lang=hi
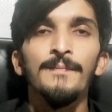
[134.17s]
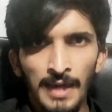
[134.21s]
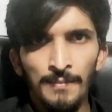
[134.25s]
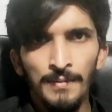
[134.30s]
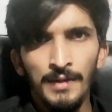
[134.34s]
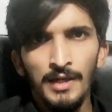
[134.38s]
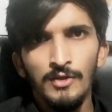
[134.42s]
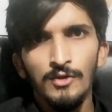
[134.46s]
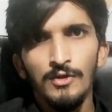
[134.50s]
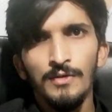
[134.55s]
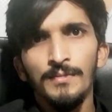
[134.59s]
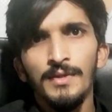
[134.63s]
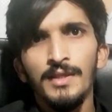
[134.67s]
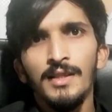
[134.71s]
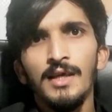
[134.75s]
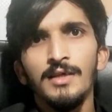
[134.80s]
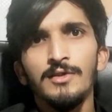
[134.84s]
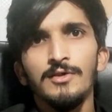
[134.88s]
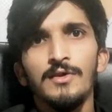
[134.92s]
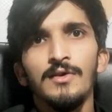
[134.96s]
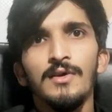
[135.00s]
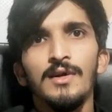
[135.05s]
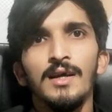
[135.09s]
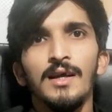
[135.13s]
ऐप का तो बंदा
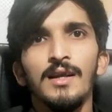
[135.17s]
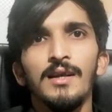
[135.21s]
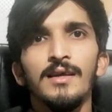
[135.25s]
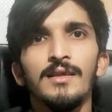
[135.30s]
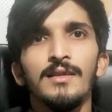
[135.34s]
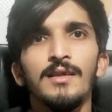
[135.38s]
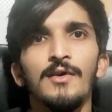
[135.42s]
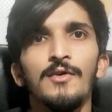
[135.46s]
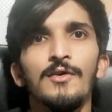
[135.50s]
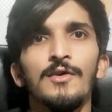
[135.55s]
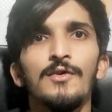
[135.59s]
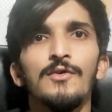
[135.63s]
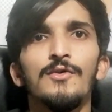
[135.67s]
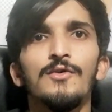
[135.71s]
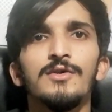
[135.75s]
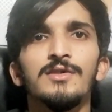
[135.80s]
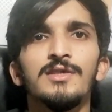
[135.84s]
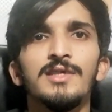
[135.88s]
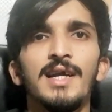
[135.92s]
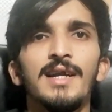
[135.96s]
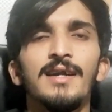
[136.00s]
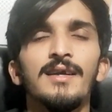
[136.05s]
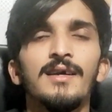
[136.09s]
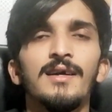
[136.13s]
चलो कर लेता कोई
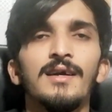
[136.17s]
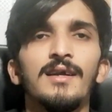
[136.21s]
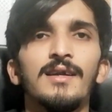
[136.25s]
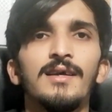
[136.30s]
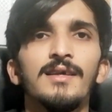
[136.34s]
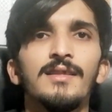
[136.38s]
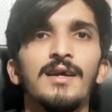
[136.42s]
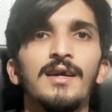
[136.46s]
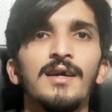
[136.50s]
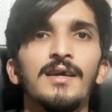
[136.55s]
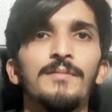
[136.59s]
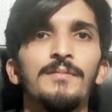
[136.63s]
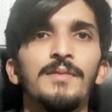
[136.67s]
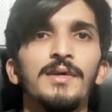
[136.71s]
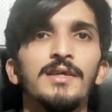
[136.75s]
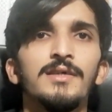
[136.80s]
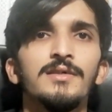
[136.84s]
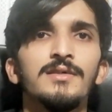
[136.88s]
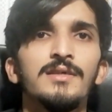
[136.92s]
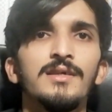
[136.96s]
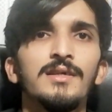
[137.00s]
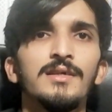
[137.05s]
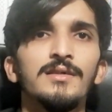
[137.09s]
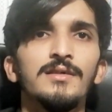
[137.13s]
कोर्स ऐड कर लेता कि भाई
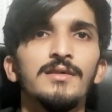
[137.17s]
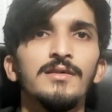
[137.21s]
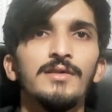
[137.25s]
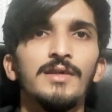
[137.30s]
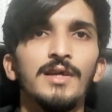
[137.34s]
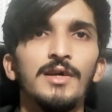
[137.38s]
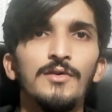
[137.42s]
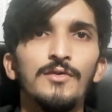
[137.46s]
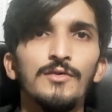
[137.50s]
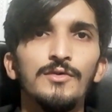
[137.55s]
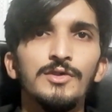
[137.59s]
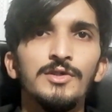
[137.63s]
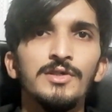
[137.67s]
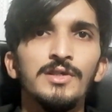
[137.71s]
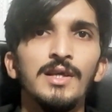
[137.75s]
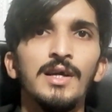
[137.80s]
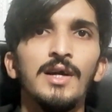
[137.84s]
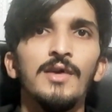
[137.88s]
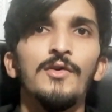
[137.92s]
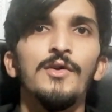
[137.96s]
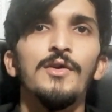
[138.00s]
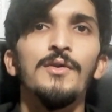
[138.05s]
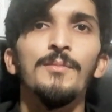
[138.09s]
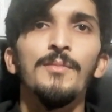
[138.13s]
इसने ये कोर्स
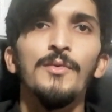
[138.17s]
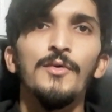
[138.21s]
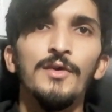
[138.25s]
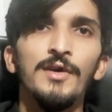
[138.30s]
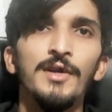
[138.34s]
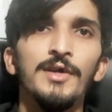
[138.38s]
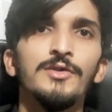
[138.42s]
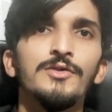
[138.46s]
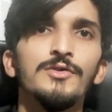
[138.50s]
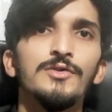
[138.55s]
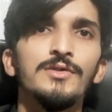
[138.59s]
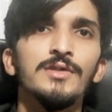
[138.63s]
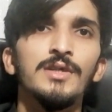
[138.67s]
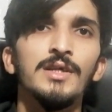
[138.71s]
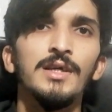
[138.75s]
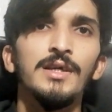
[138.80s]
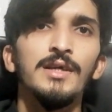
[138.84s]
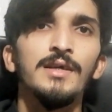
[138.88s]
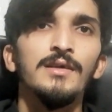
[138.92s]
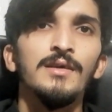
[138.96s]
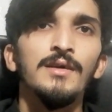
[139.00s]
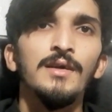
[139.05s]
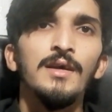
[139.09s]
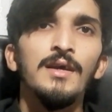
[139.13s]
किया कोई रिपोर्टें जो
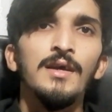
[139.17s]
उसकी